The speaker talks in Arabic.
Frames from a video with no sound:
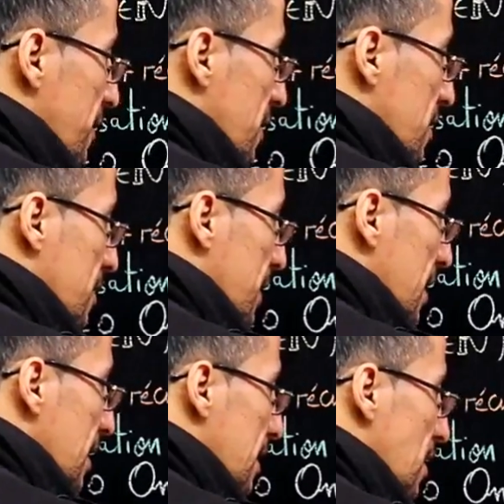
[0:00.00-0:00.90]
في
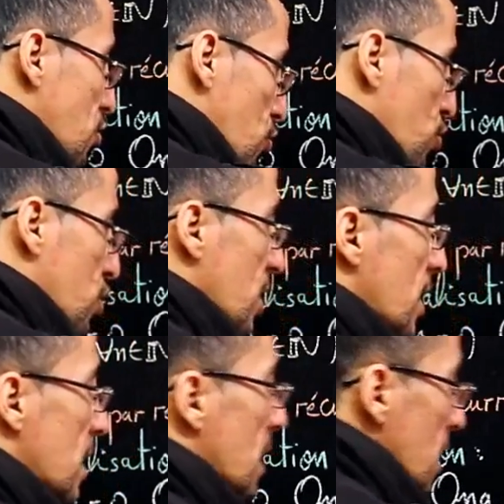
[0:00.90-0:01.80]
التمرين اللي هي جوج
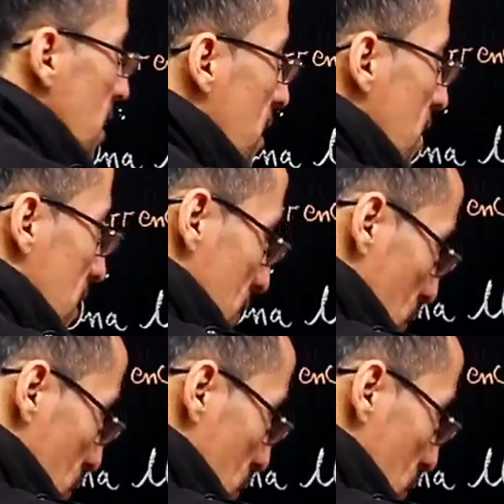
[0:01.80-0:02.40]
آه،